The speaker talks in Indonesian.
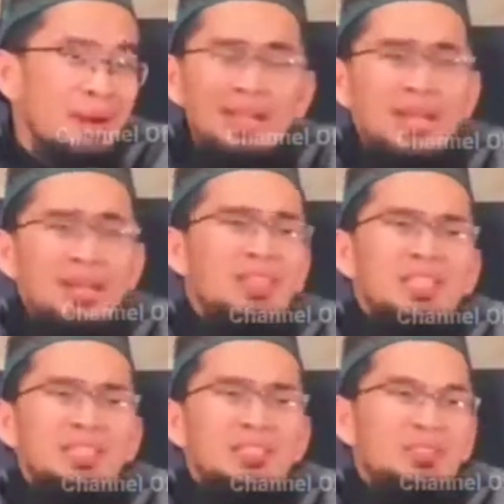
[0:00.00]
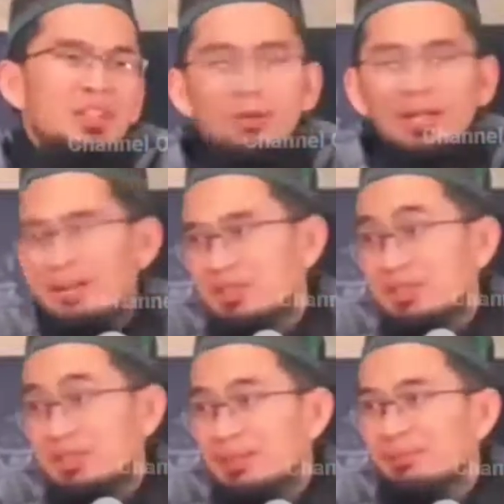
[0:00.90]
Banyak zikir itu, baca Quran
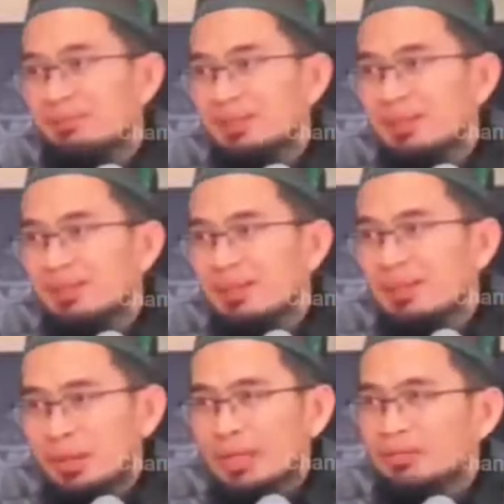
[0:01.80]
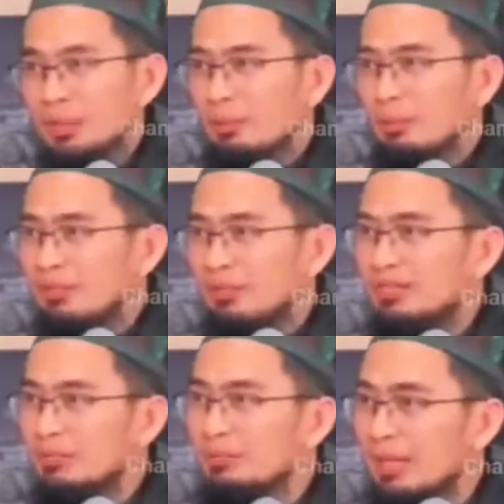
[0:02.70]
zikir. Quran surah 15
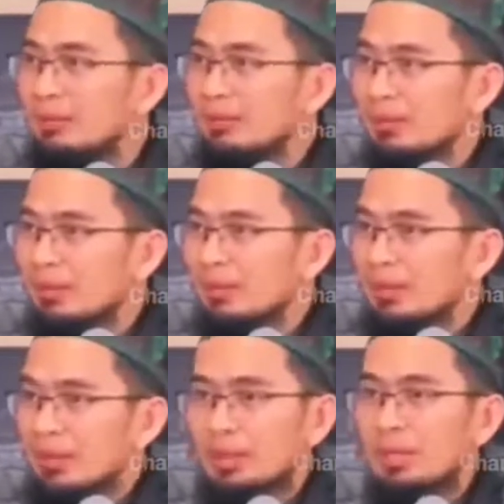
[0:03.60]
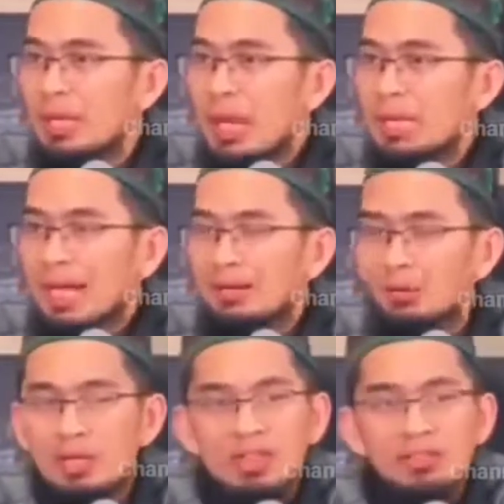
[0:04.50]
ayat 9. Inna
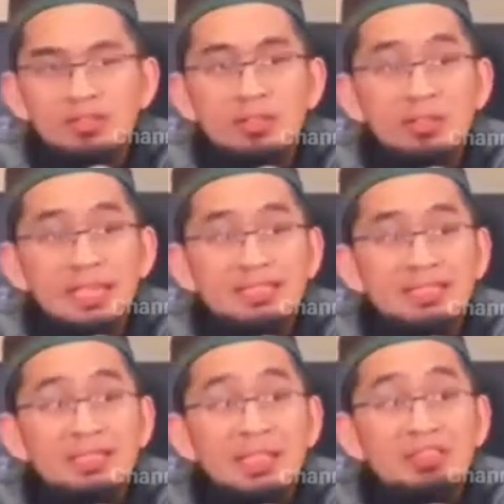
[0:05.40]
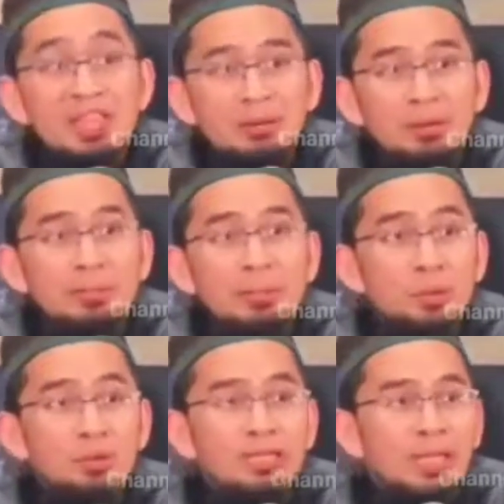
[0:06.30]
nahnu nazzalna, nazzalna dhikra. Kami
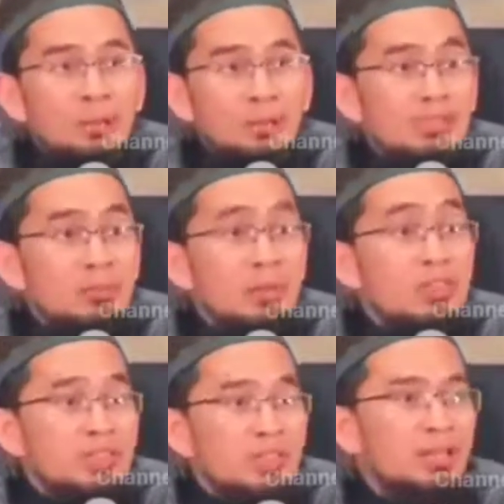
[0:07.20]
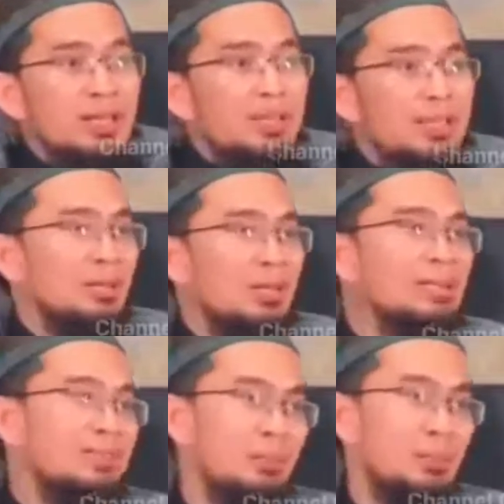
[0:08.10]
turunkan Al-Quran sebagai zikir. Jadi kalau
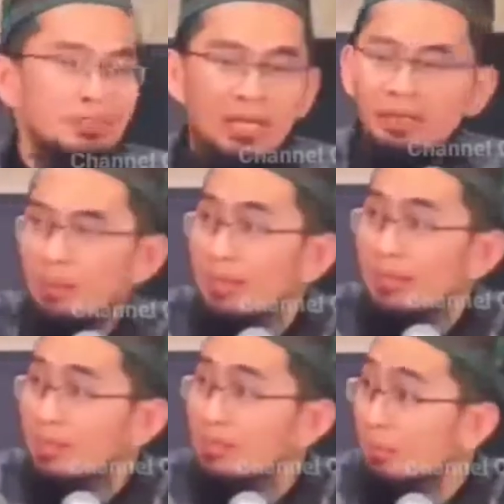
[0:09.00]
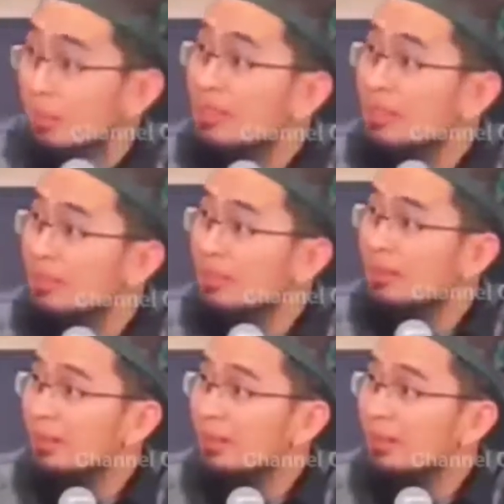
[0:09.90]
anda sedang baca Al-Quran, anda sedang berzikir.